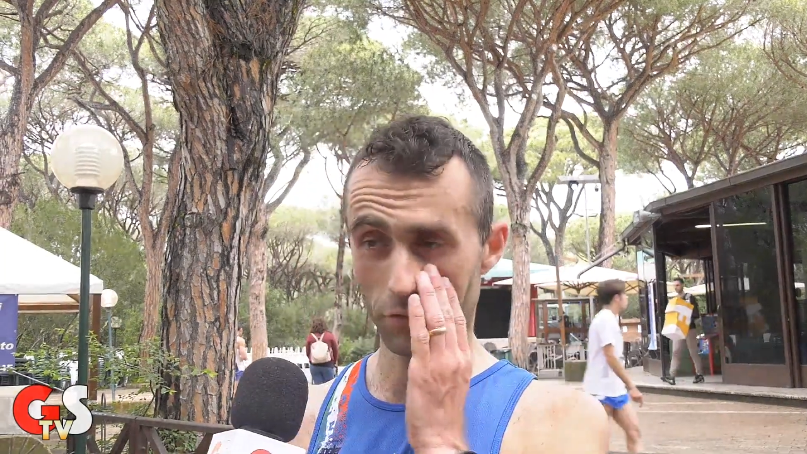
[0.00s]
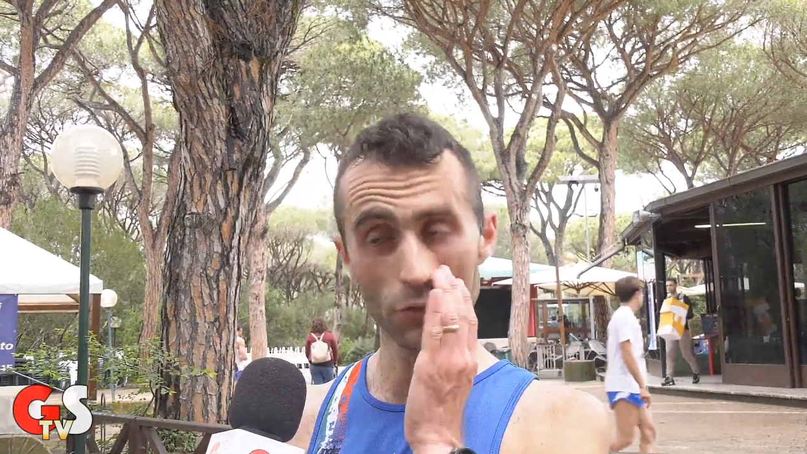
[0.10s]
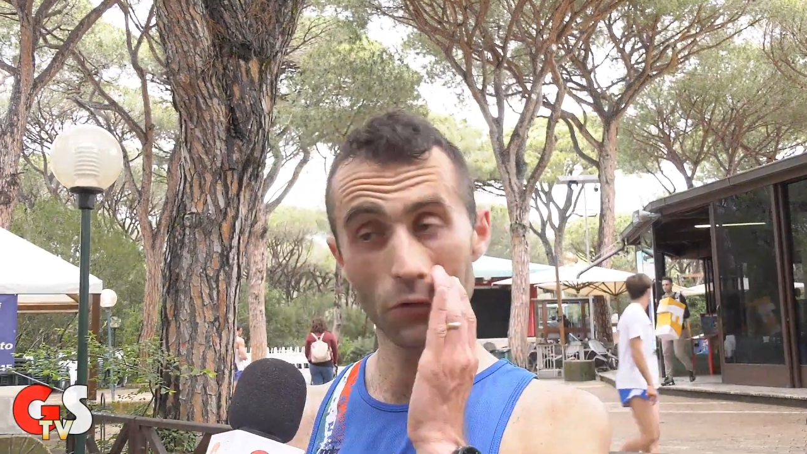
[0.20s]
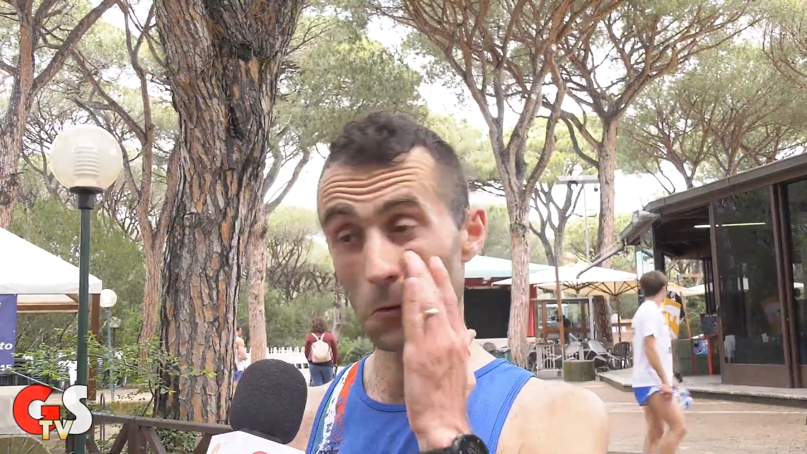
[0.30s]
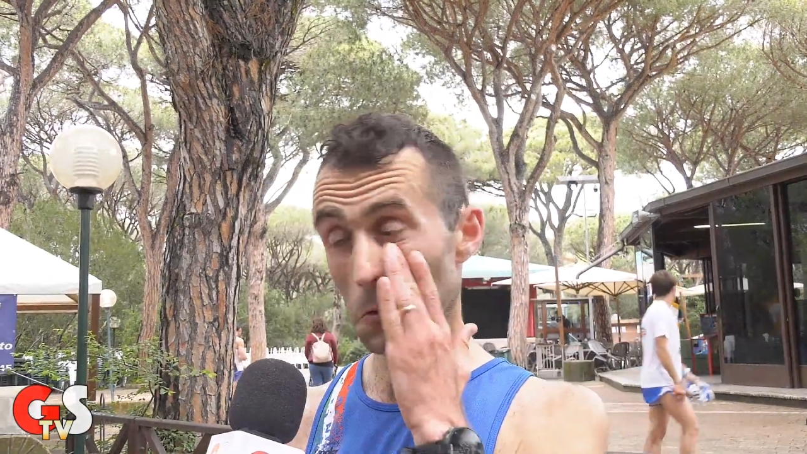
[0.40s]

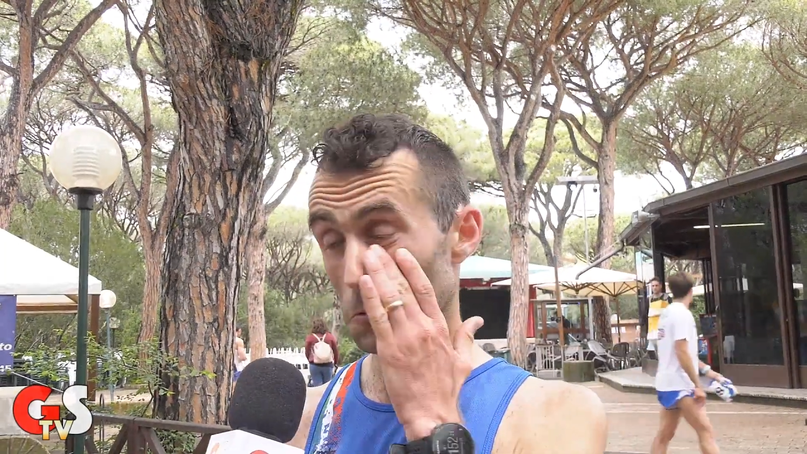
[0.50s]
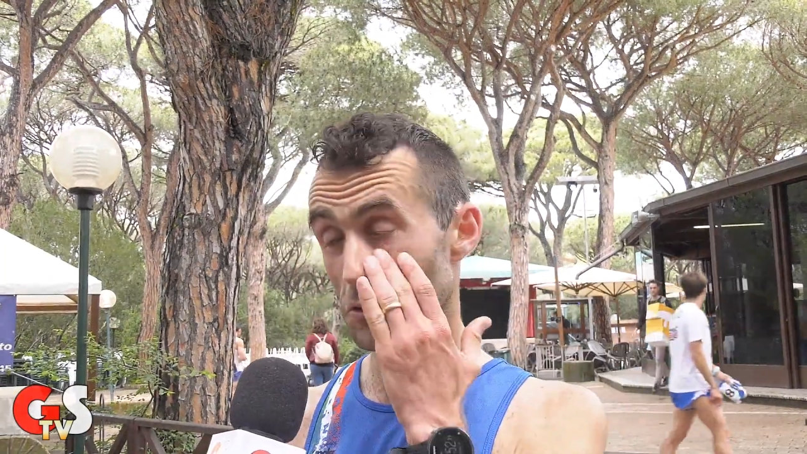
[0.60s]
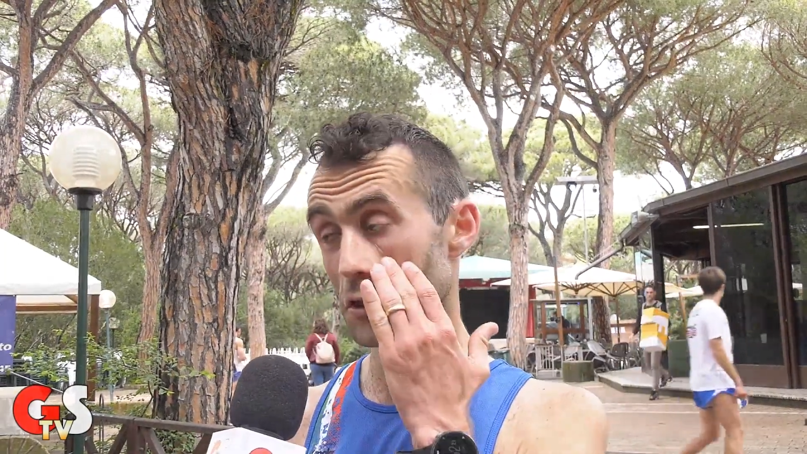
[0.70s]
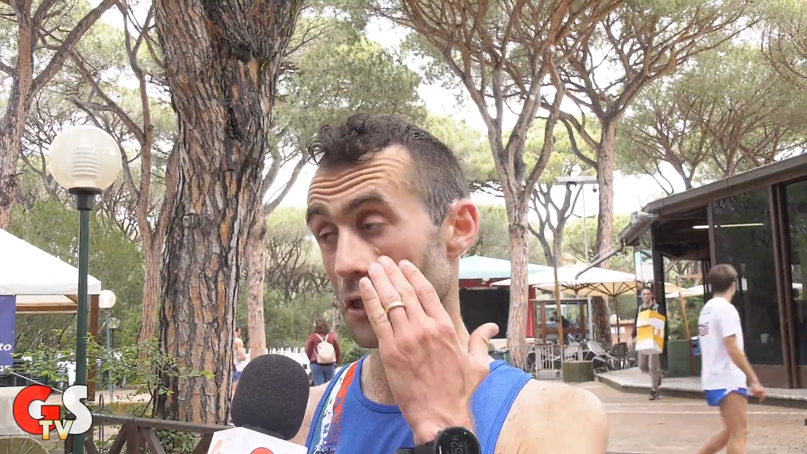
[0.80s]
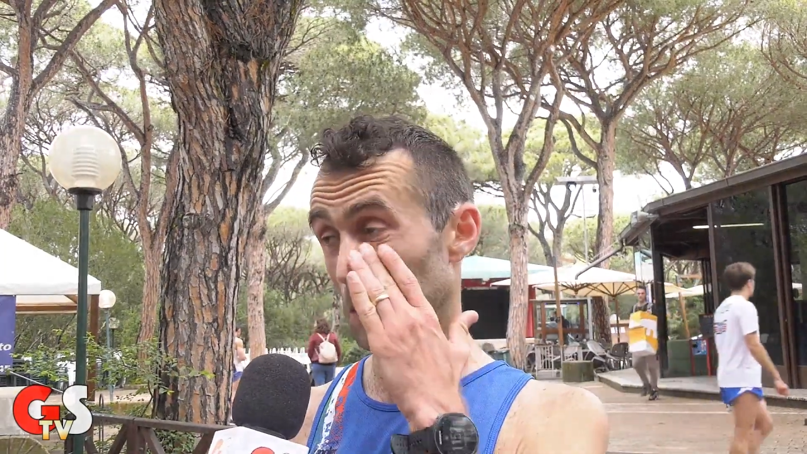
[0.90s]
sono
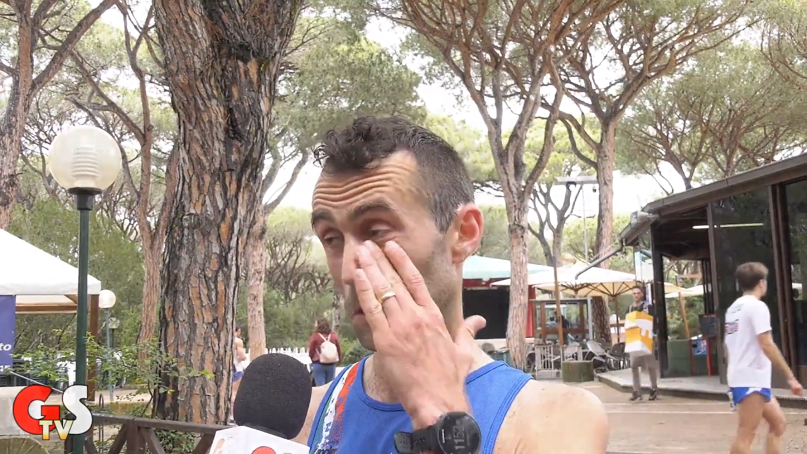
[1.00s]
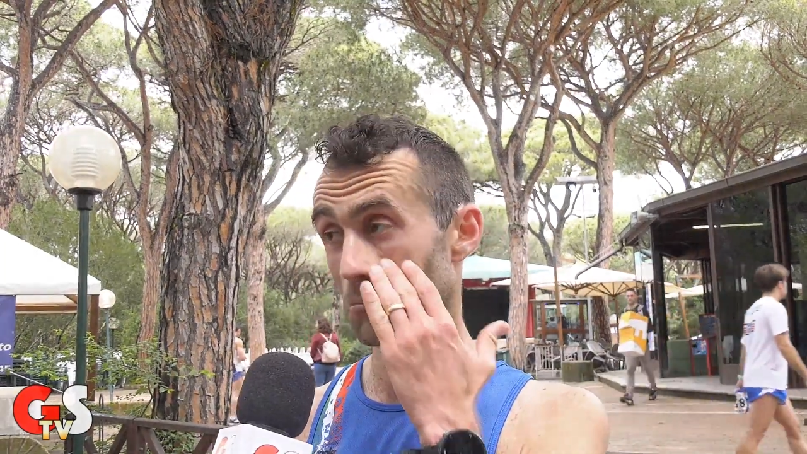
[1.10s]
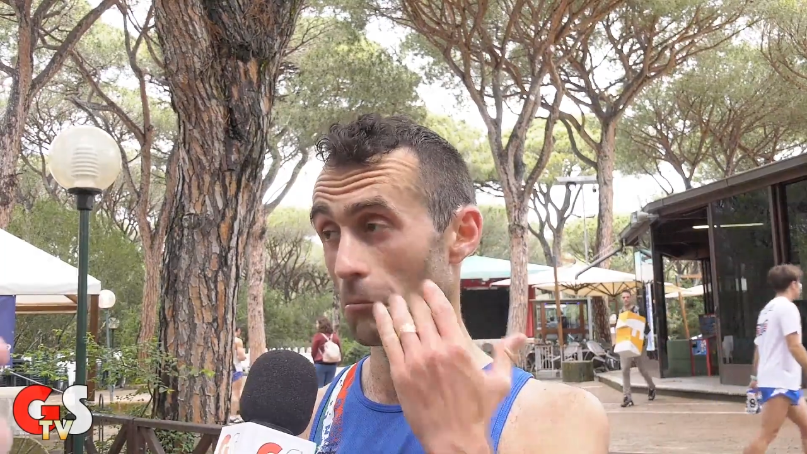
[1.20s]
così